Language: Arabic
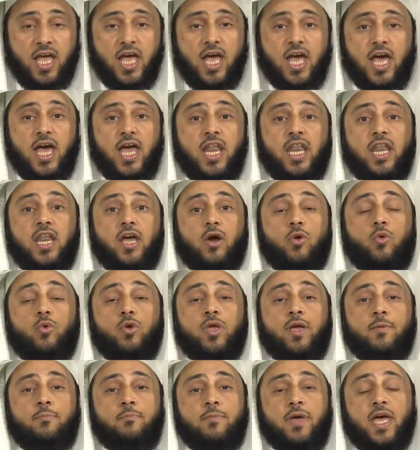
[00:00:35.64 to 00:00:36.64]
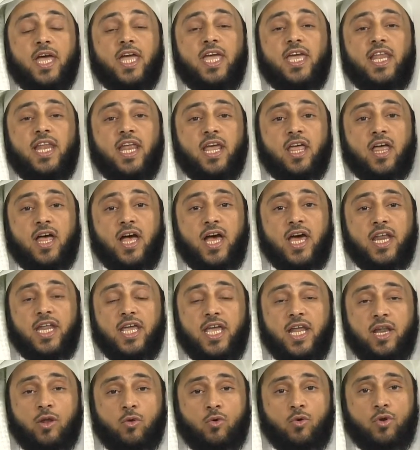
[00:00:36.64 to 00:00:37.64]
انه ينبغي لقارئ
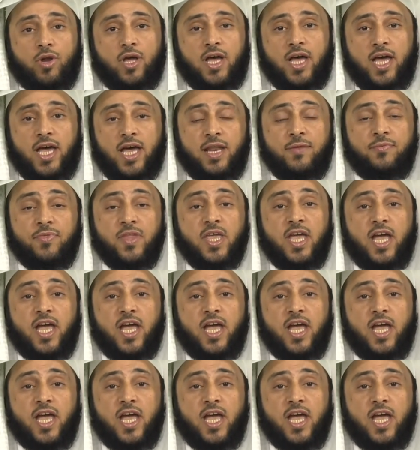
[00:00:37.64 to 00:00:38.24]
القران